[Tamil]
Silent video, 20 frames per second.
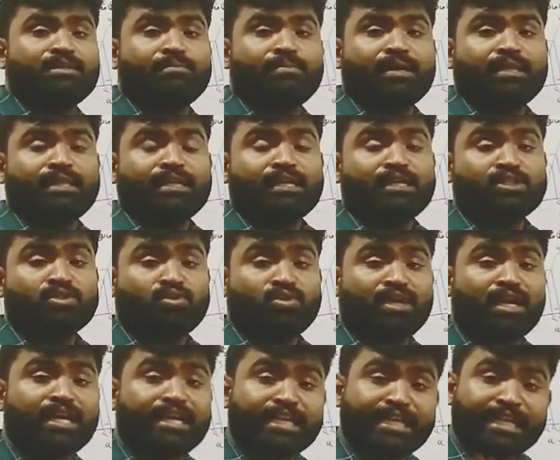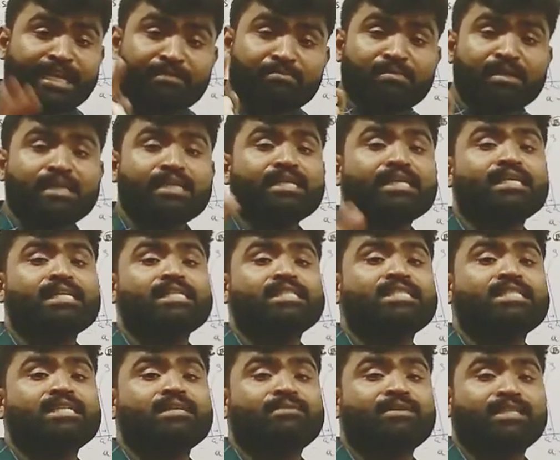வந்து பார்த்திங்கன்னு சொன்னால் நிரம்பல்
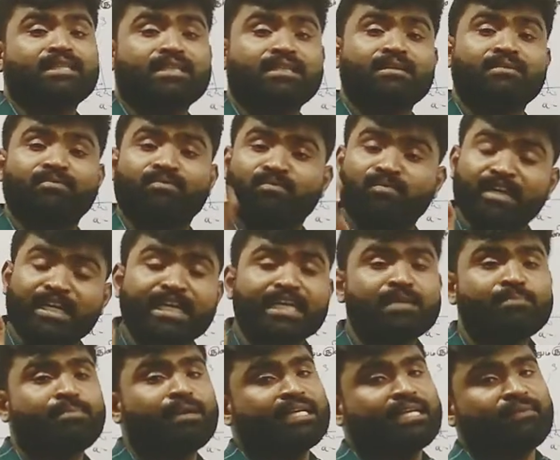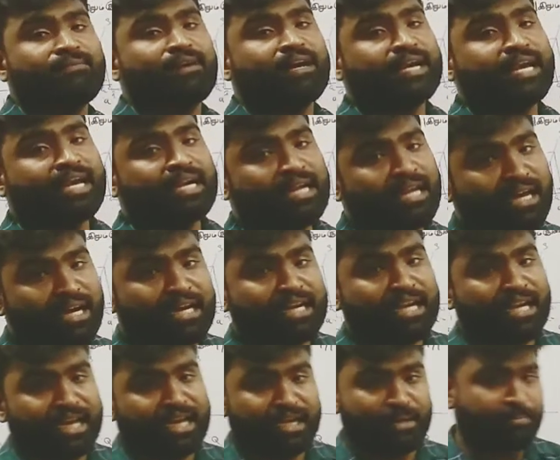நிகழ்ச்சியை வந்து வேறுபட்ட வகைகளாக
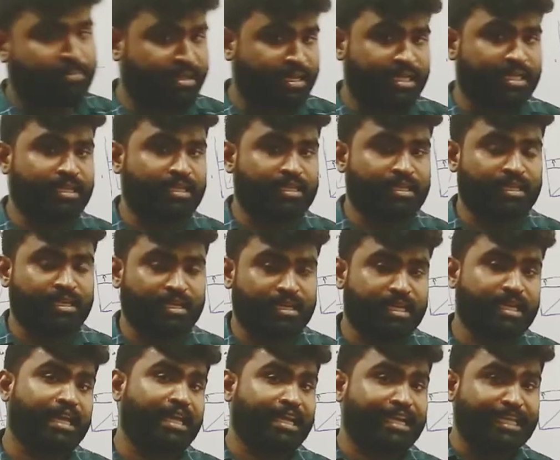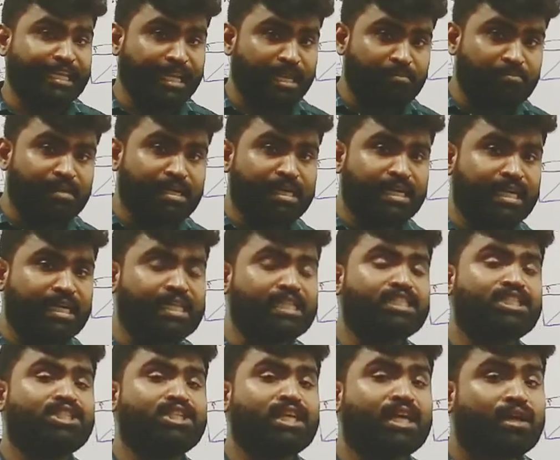நாங்கள் பிரிக்கிறது இல்லை நிரம்பல்
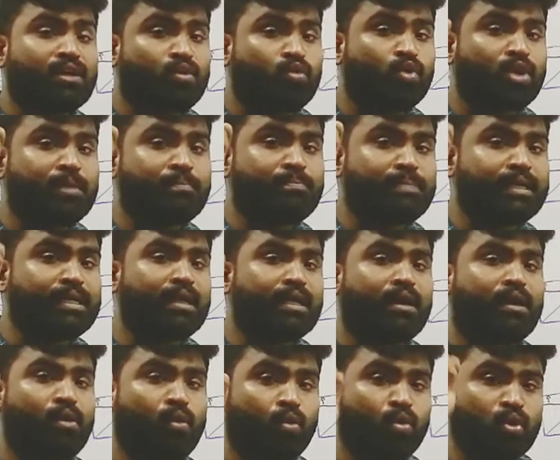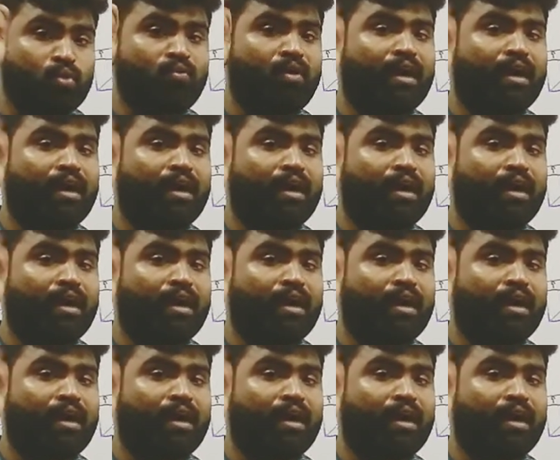நிகழ்ச்சியை குறிப்பிட்ட ஒரு